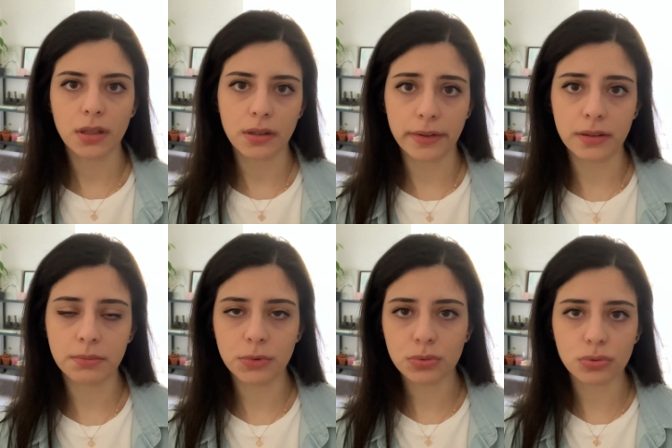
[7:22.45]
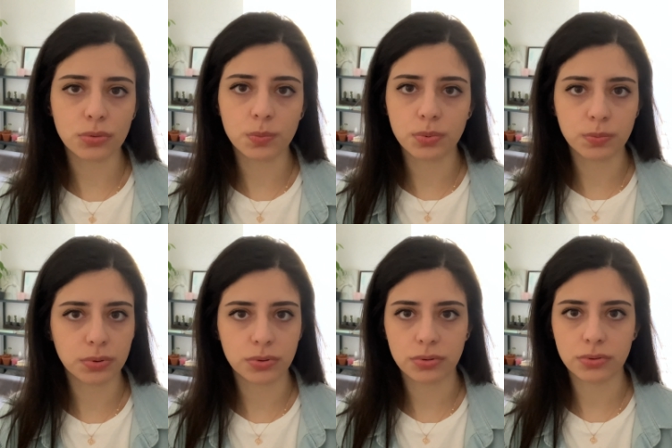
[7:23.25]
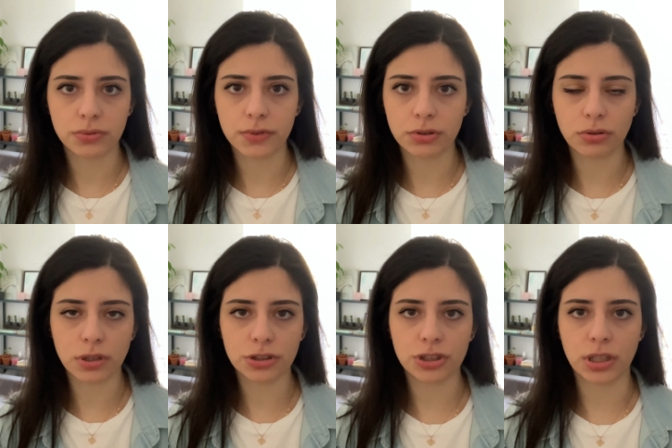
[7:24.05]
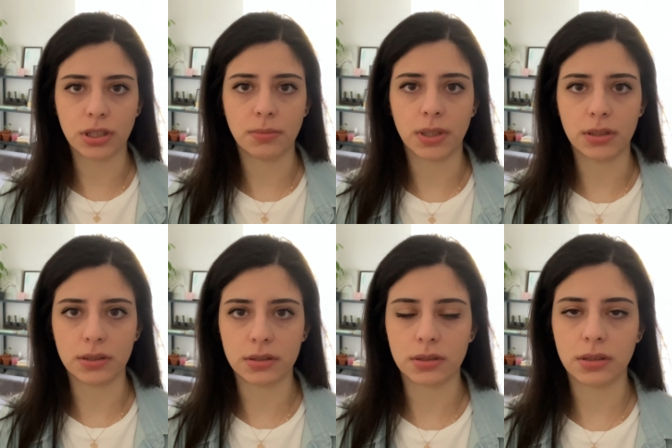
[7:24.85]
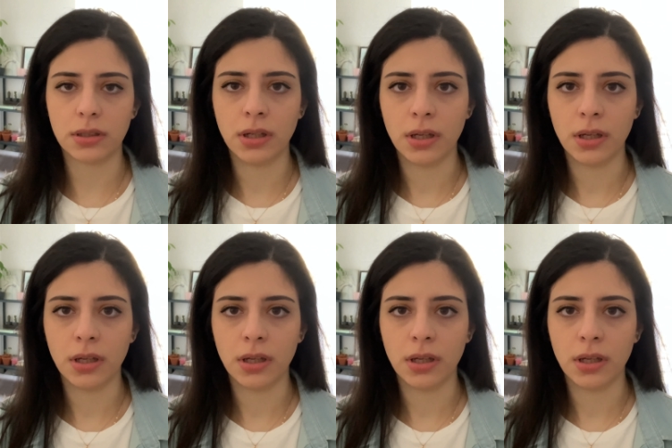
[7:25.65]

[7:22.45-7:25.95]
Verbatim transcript: Dedim YouTube videoları çekeyim en iyisi.